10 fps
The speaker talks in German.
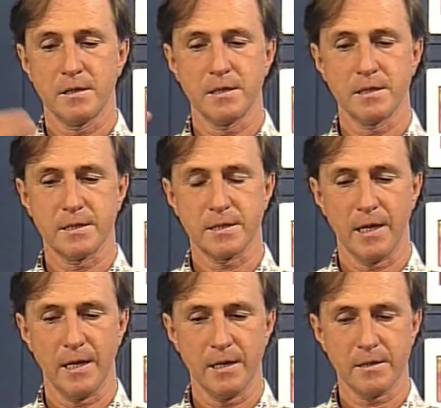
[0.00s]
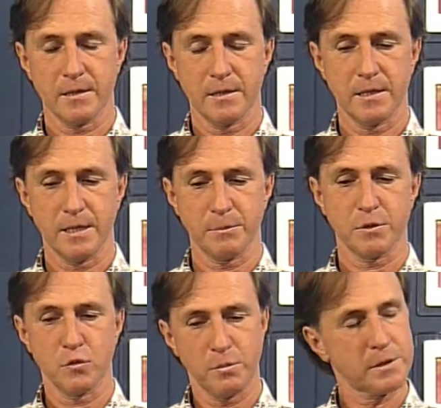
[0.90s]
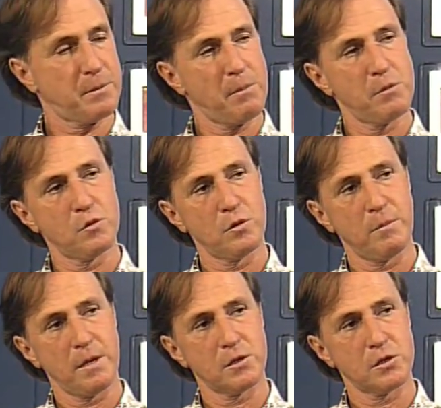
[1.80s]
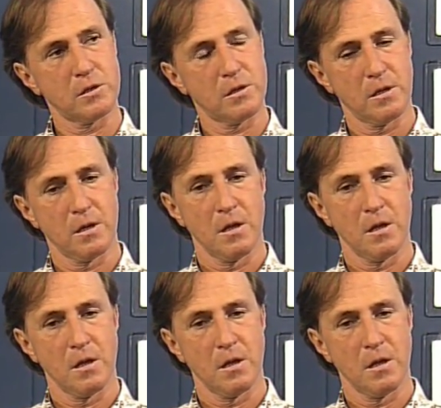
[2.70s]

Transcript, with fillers: denn sie zeigt, hier gibt es über zwei Millionen Menschen,